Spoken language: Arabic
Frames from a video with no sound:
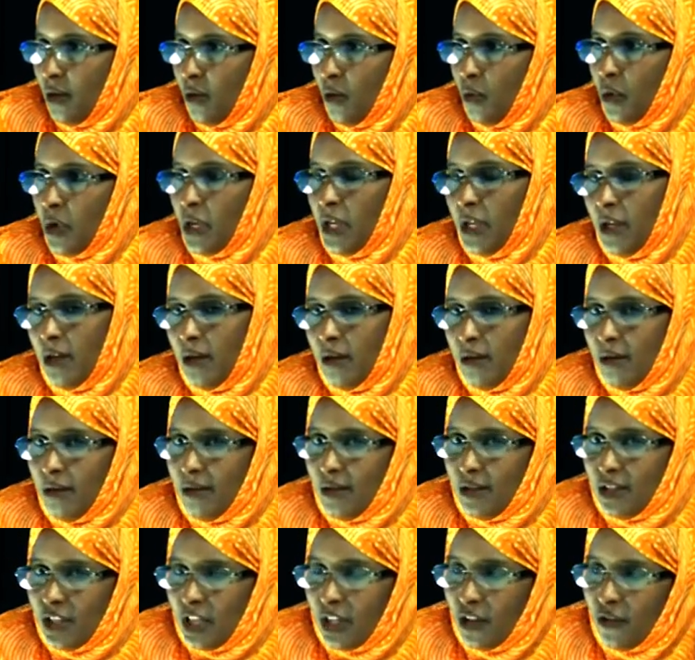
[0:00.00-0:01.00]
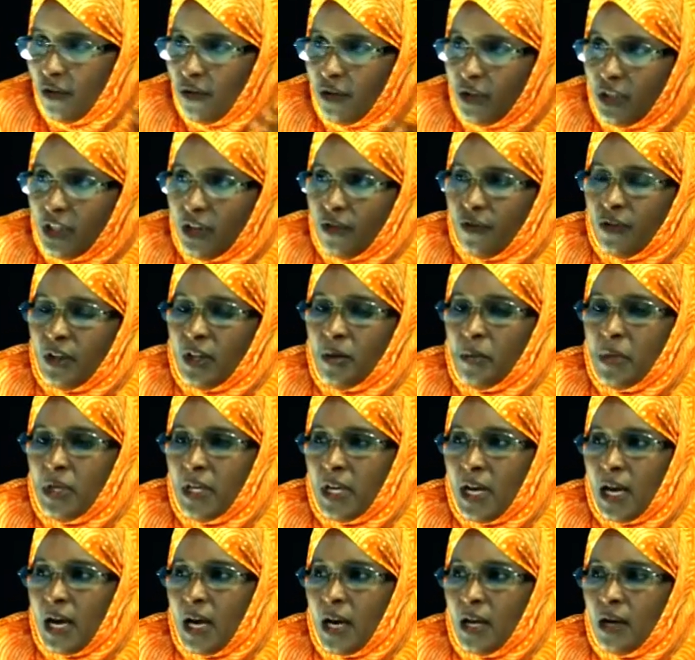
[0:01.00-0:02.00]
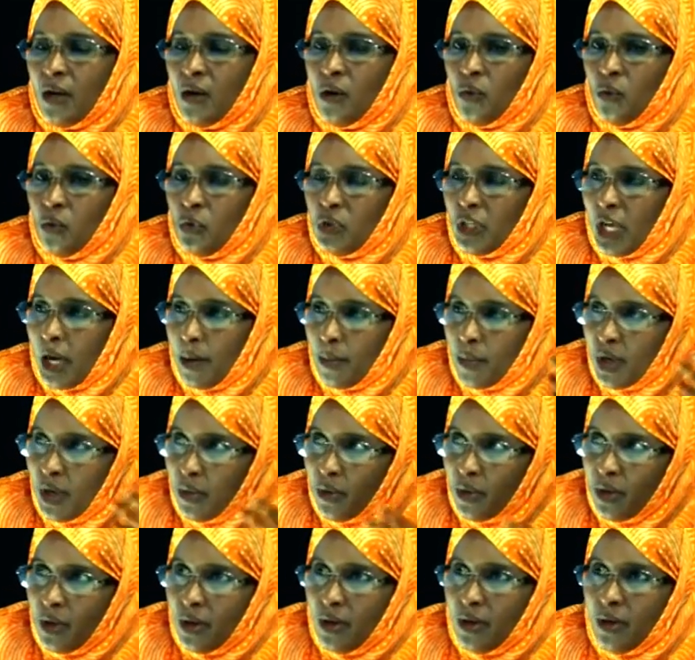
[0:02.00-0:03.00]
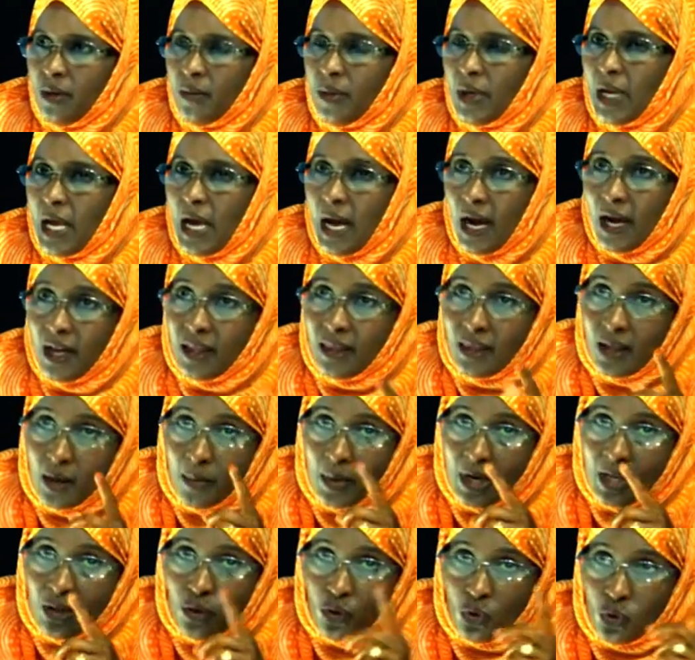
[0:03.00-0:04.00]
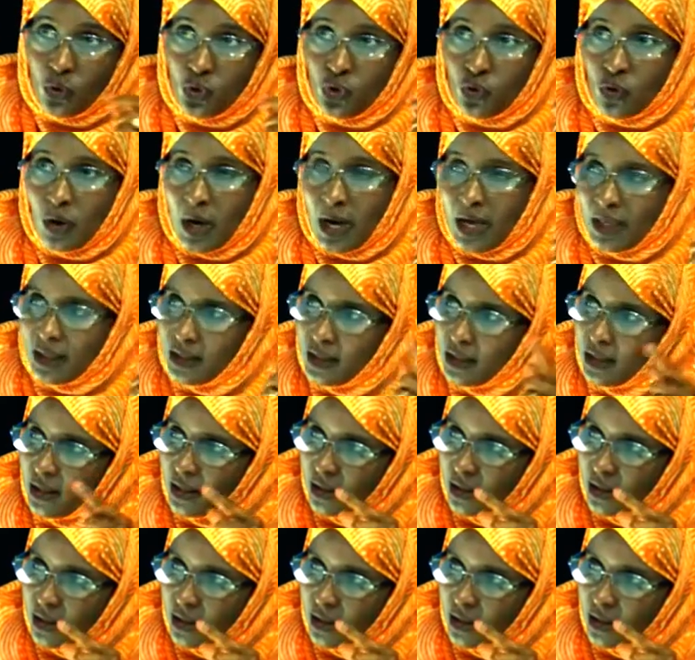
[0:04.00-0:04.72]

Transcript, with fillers: ولشطف شفط المياه عنها وترميم حتى بعض الحجرات